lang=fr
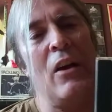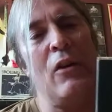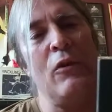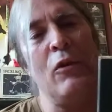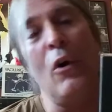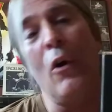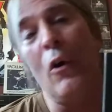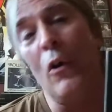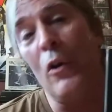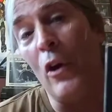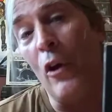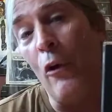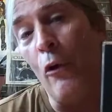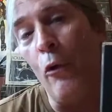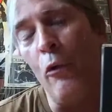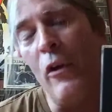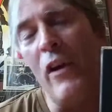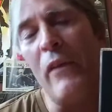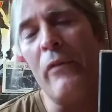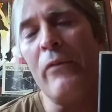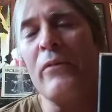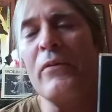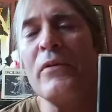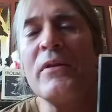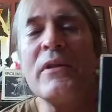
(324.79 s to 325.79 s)
dont le
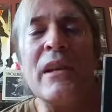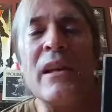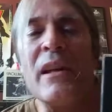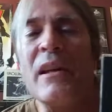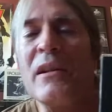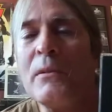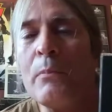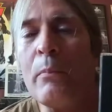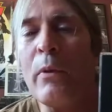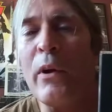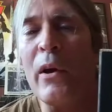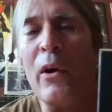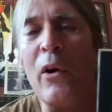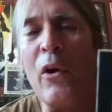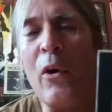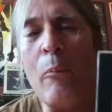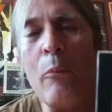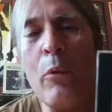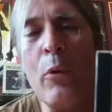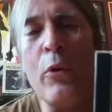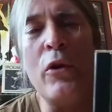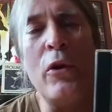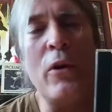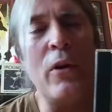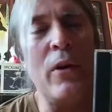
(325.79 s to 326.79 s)
riff s'inspire un
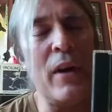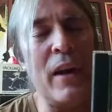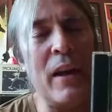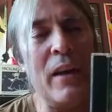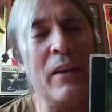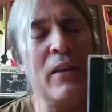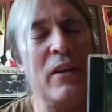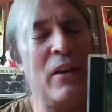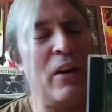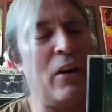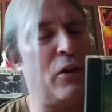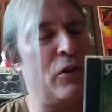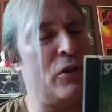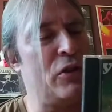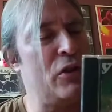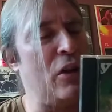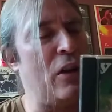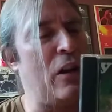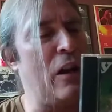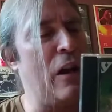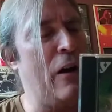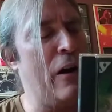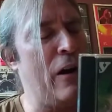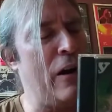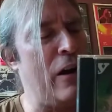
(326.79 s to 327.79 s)
peu de
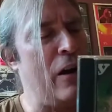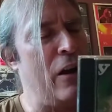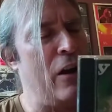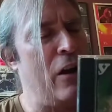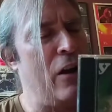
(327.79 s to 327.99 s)
Interstellar